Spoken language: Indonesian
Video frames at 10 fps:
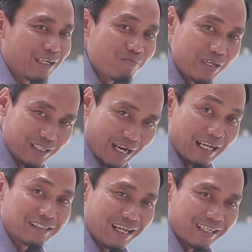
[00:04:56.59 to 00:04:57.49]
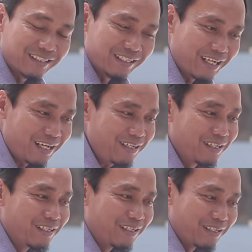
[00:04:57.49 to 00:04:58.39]
lebih terangsang sehingga
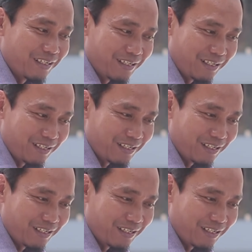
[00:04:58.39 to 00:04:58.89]
e,